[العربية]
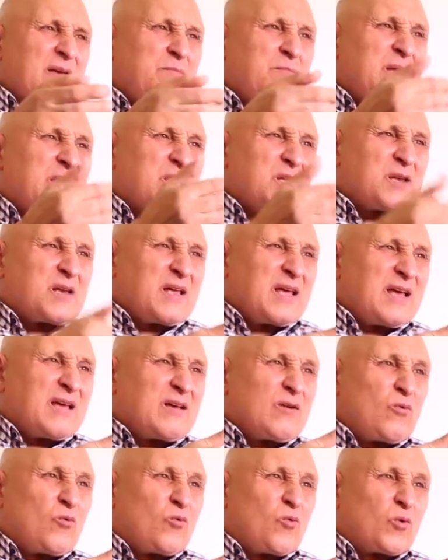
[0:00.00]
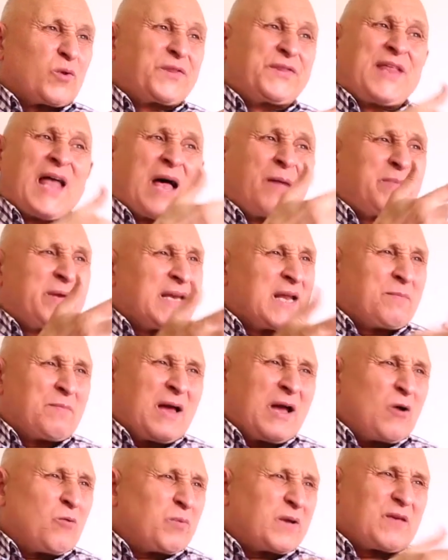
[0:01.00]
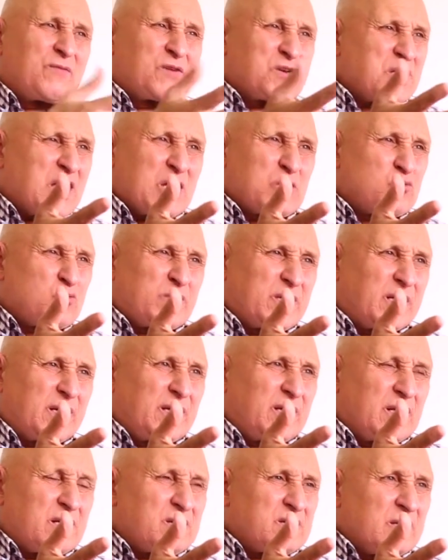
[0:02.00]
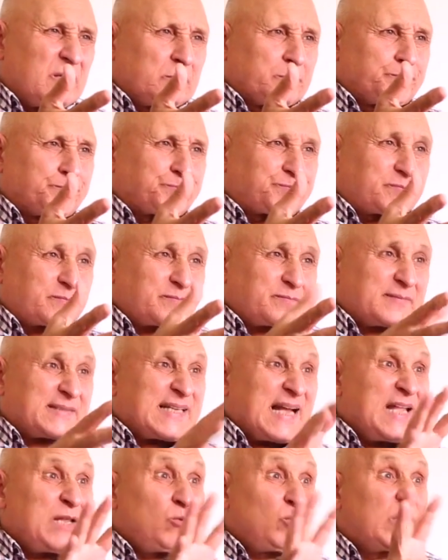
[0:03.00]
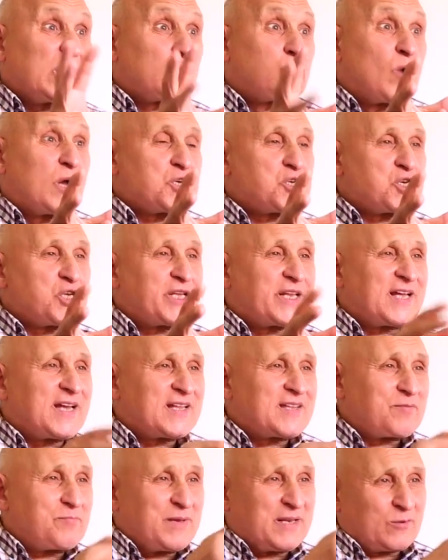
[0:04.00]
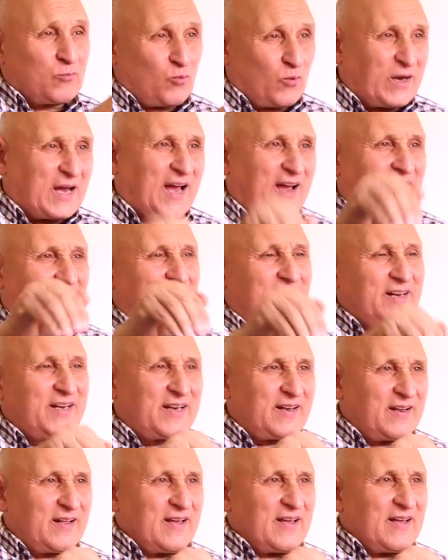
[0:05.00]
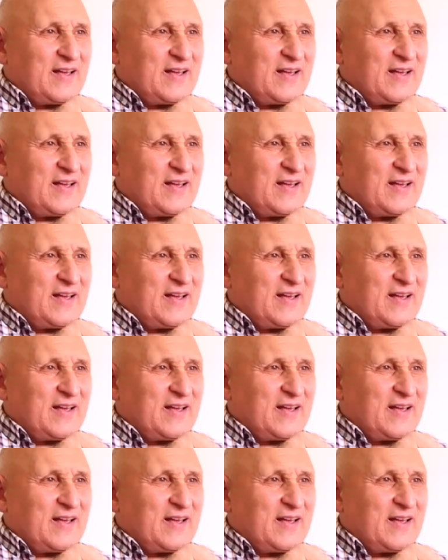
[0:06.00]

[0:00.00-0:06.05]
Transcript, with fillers: من وضامنا معاهم كيفاش عاشوا ديك الناس ولات مؤشرات من وقع ما